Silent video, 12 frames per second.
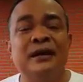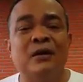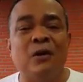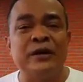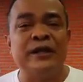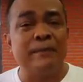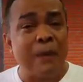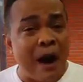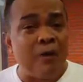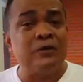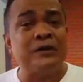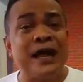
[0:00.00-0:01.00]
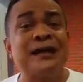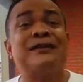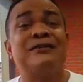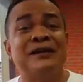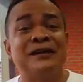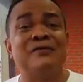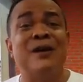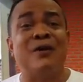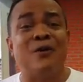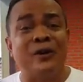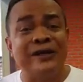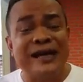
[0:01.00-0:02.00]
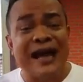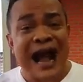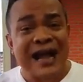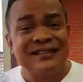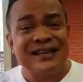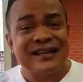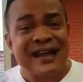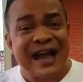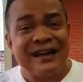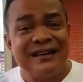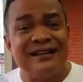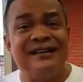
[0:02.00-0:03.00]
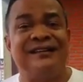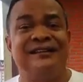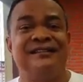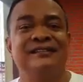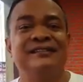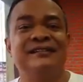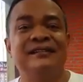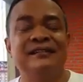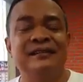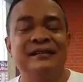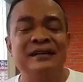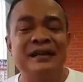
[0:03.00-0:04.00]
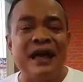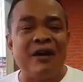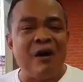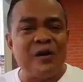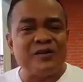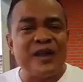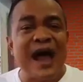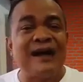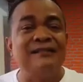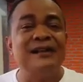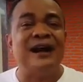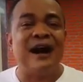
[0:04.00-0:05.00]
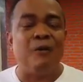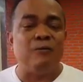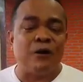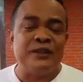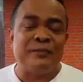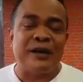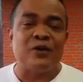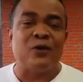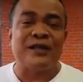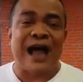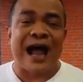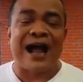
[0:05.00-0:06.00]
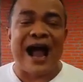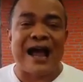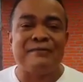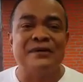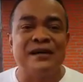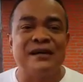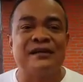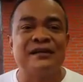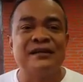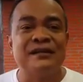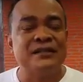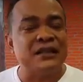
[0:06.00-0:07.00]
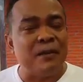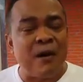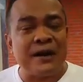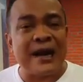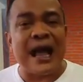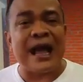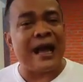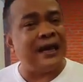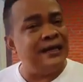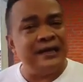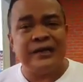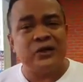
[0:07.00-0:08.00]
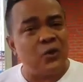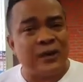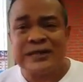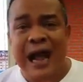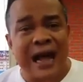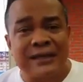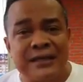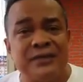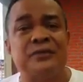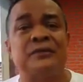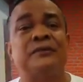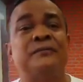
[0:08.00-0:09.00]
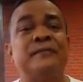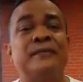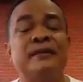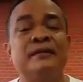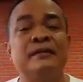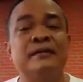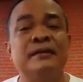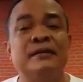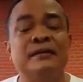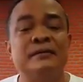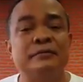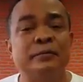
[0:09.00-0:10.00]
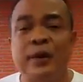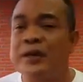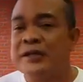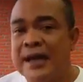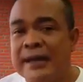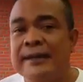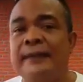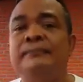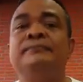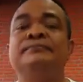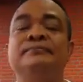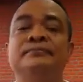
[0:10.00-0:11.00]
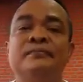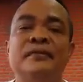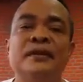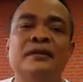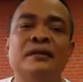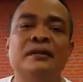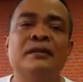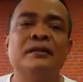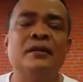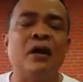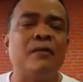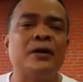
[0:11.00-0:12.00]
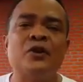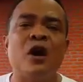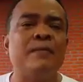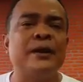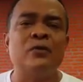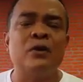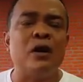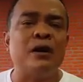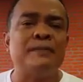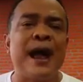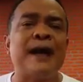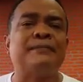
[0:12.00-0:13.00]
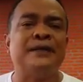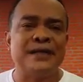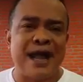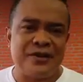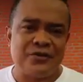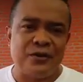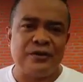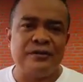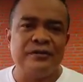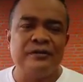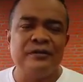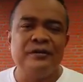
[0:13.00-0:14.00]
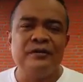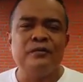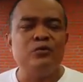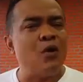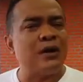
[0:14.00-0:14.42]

คนที่เผานั่นก็คือว่าคนที่หาเศษหาเลย แล้วก็สร้างเรื่องเอาผลประโยชน์ทางการเมือง เฉพาะหน้า ไอ้เนี่ย ชั่วช้าที่สุด เพราะฉะนั้นครับนปชเป็นองค์กรภาคประชาชน พวก